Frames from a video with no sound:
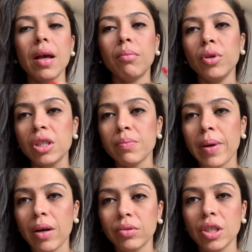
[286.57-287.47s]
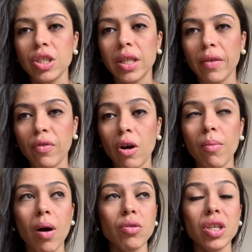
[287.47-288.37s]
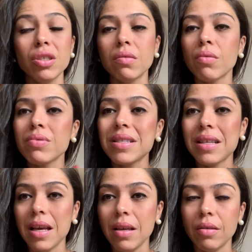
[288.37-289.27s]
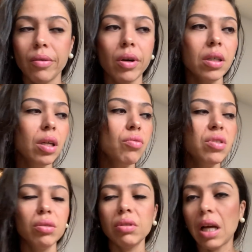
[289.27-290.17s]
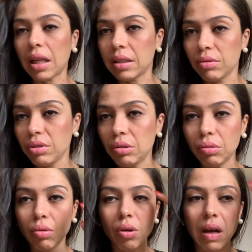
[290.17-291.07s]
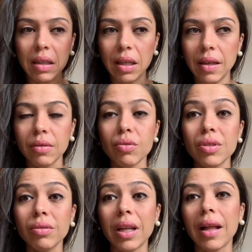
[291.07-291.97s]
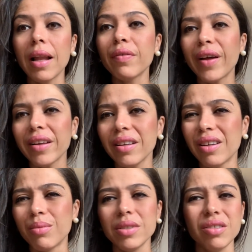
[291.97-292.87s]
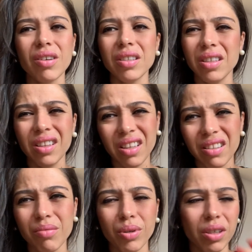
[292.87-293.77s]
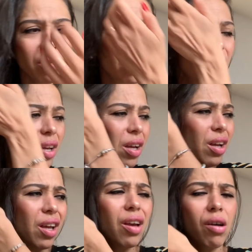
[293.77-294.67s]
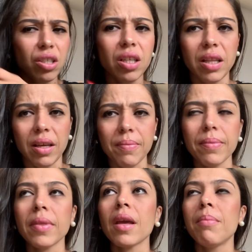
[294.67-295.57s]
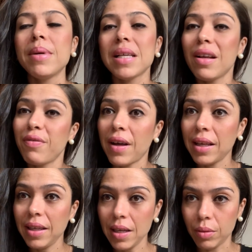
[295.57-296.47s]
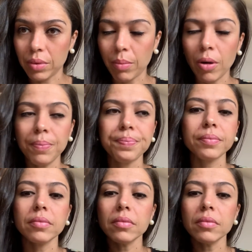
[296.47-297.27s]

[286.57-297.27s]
Muitas me perguntam, de tem formal? Gente, eu não sei. Eu não sinto nada, eu não sinto o olho ardendo, eu não sinto nada. Ela fala que não, mas, gente, eu acho que tem sim um pouquinho. Eu acho que tem. Mas ela fala que não, tá bom?